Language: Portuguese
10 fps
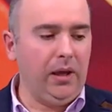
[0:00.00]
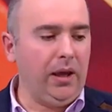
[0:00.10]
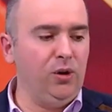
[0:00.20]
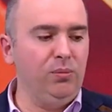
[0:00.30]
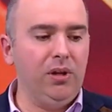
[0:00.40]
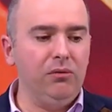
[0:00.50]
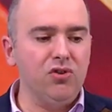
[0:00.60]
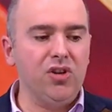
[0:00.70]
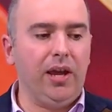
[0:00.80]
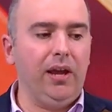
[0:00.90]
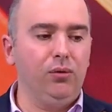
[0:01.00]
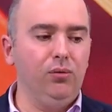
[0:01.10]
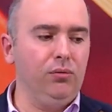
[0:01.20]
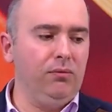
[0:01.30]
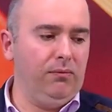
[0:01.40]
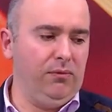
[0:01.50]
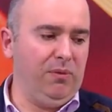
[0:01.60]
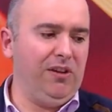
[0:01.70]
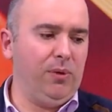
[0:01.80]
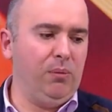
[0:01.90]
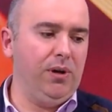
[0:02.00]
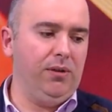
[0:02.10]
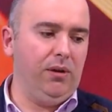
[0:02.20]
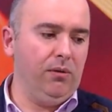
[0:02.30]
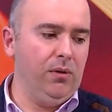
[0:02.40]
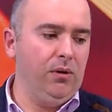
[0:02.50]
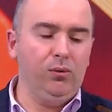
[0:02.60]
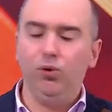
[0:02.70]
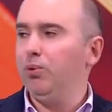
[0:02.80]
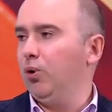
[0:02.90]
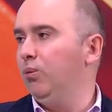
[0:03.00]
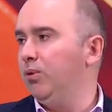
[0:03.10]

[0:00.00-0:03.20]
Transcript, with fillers: Carrega no botão, descarrega tudo, vai demorar um bocadinho, tudo para o